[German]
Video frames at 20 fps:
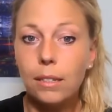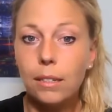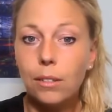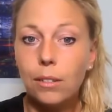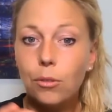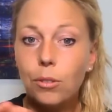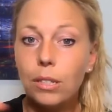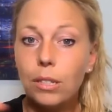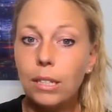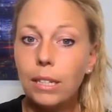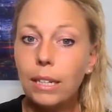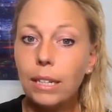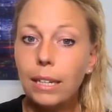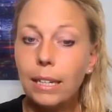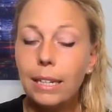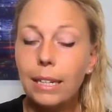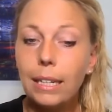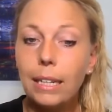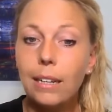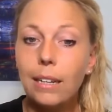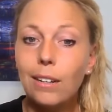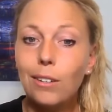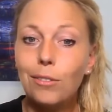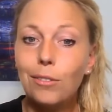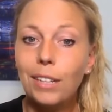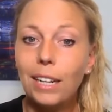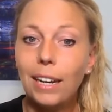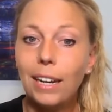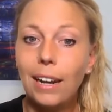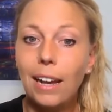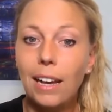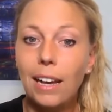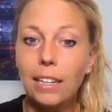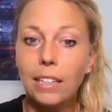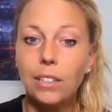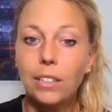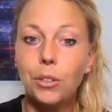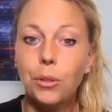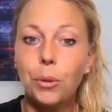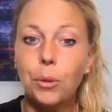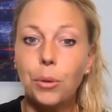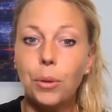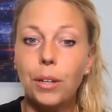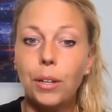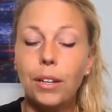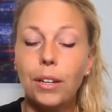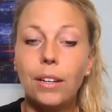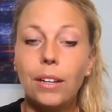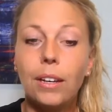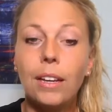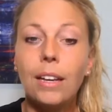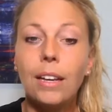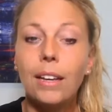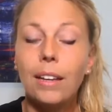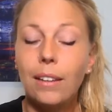Sind unsere Knie auf der gleichen Höhe?